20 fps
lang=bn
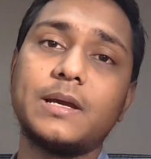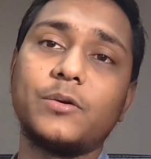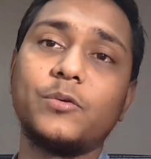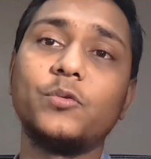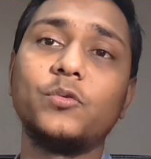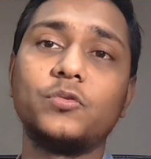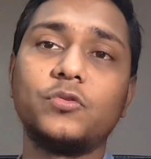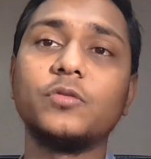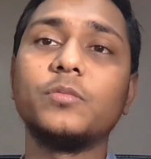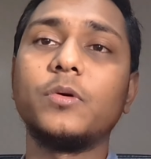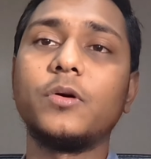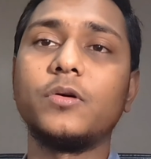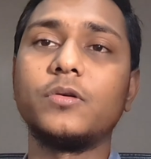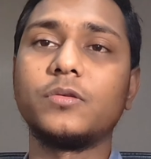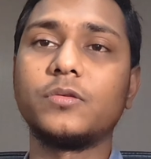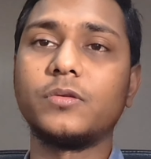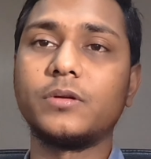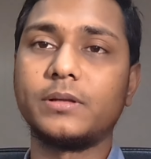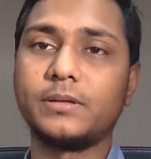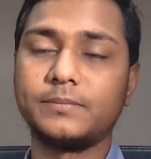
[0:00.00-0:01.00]
গুরুত্ব বহন
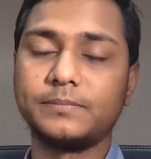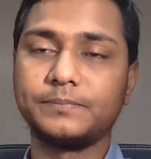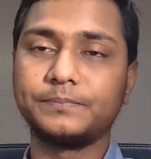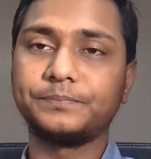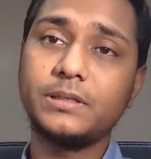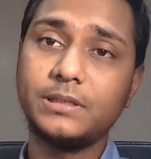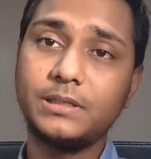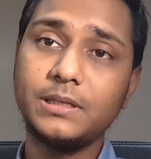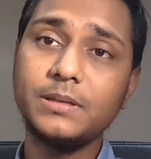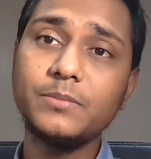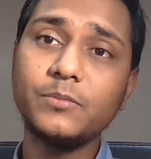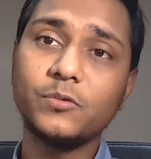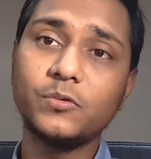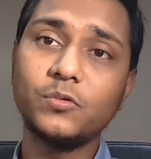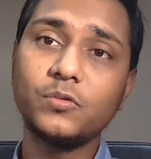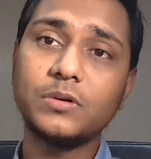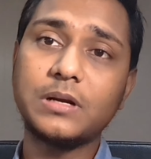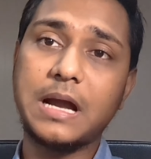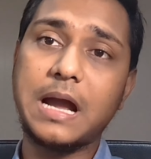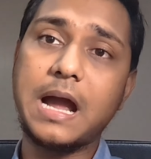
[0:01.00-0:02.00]
করে টিম
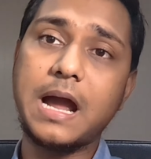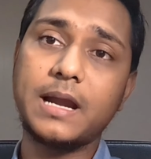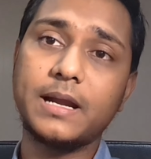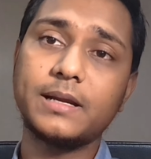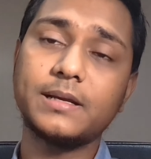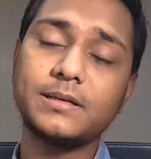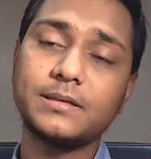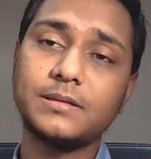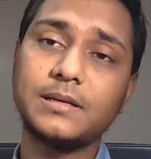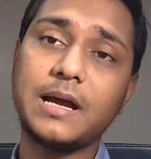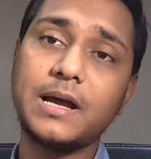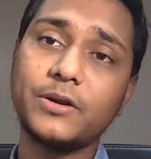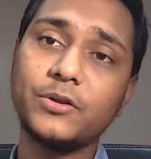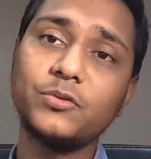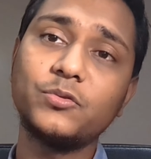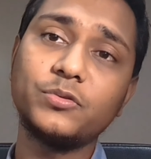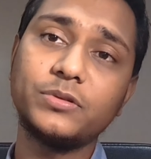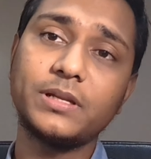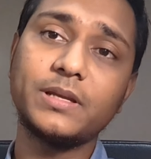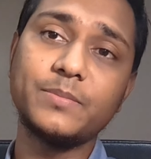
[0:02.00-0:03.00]
কুক আর এক আরও
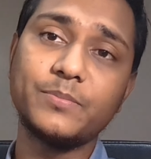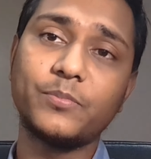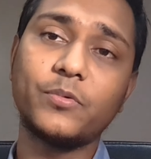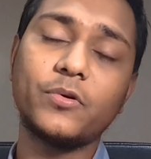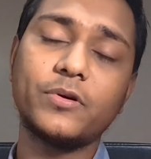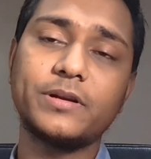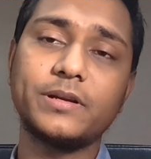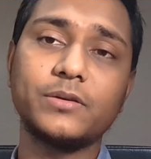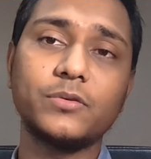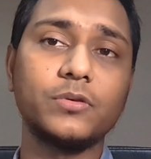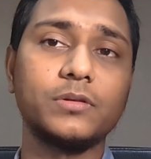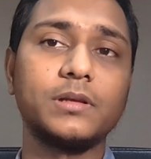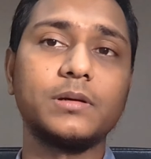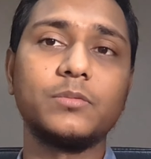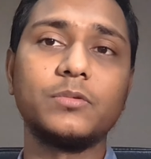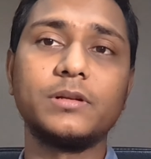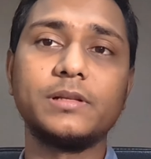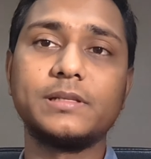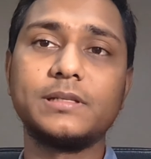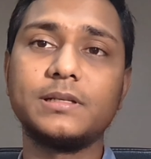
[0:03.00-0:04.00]
দুটো ইম্পর্টেন্ট কথা
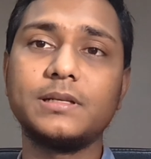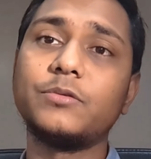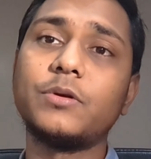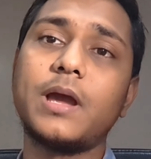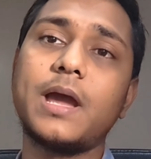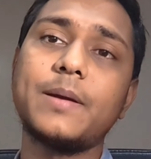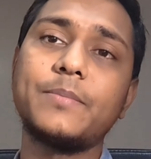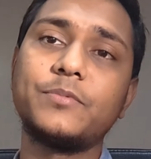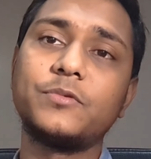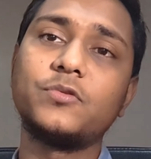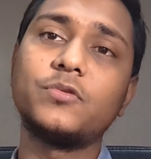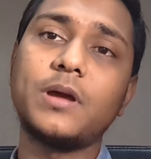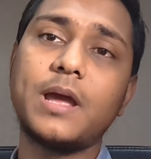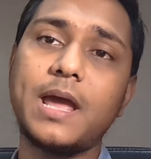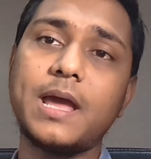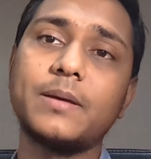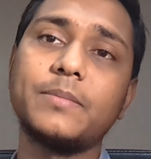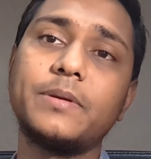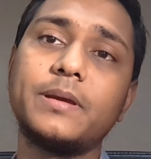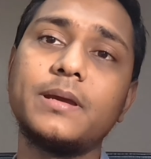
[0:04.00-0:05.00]
বলেছে ইউ হ্যাভ টু
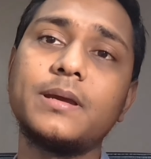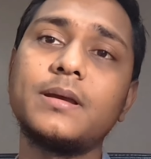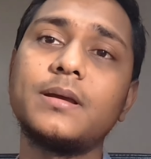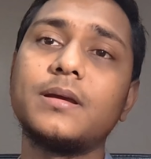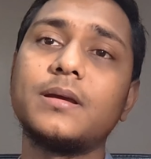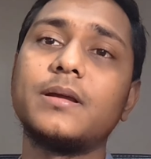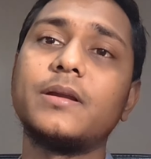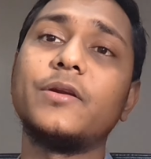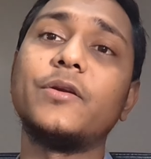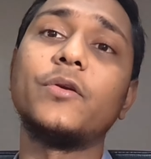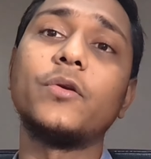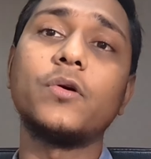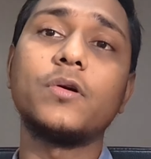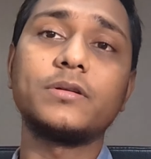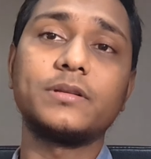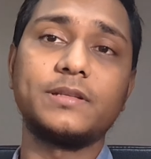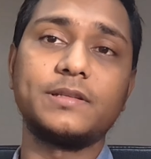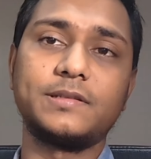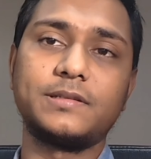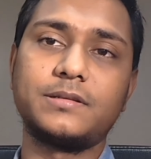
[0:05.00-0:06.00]
হ্যাভ এ
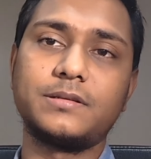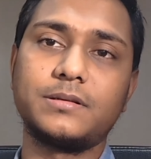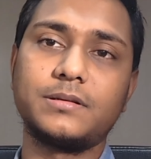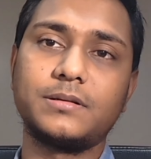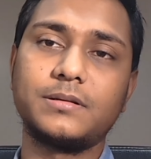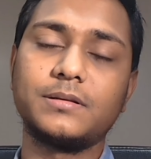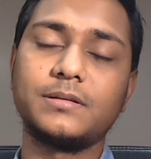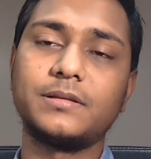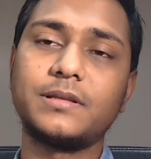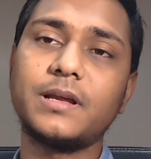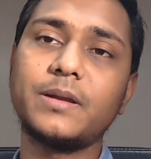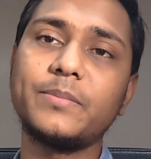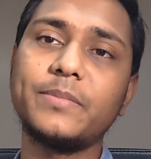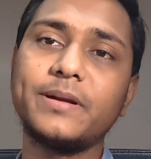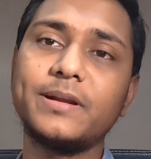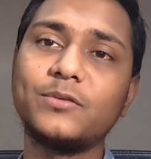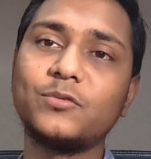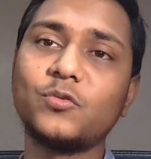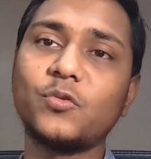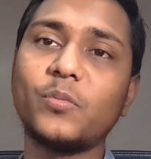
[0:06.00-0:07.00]
নর্থ স্টার তার
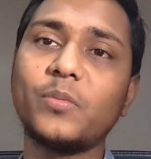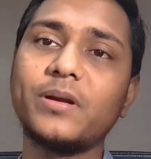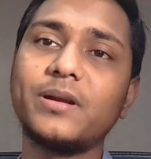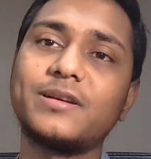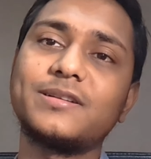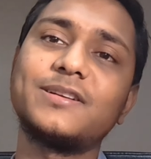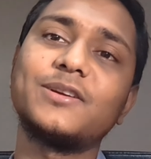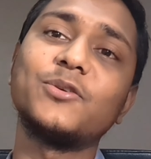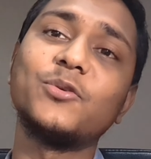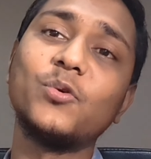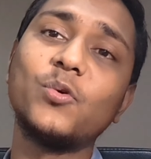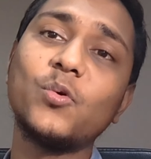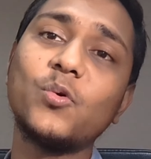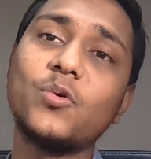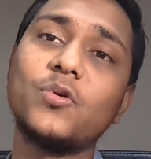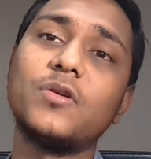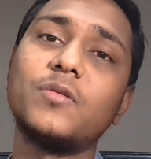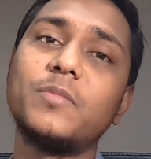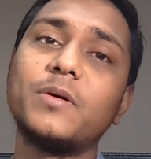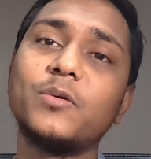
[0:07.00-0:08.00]
মানে তোমার একটা
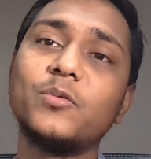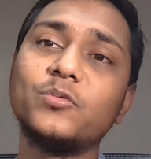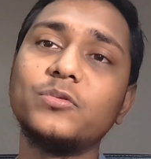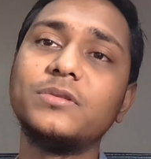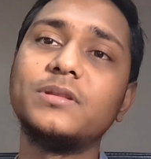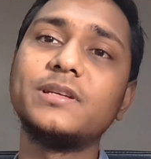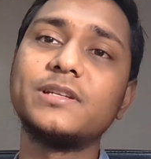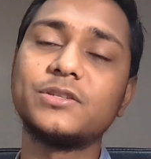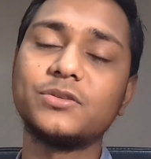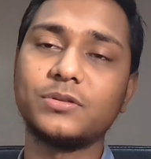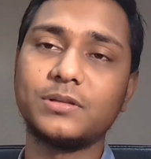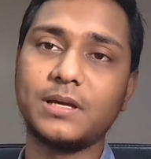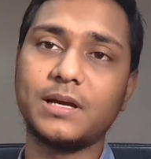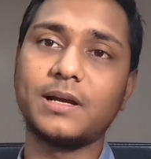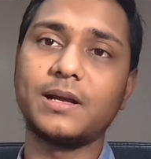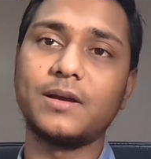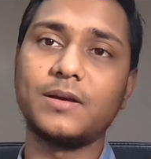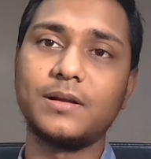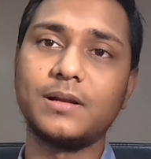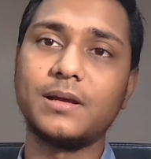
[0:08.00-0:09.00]
গোল বা উদ্দেশ্য
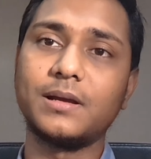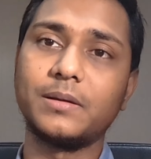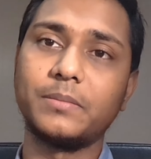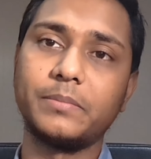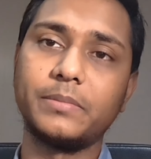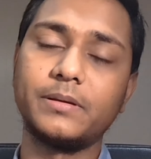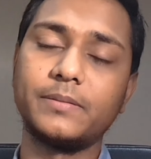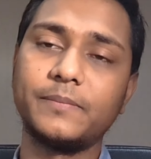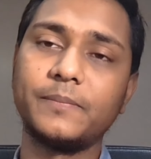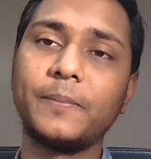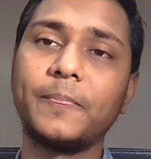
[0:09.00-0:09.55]
থাকা লাগবে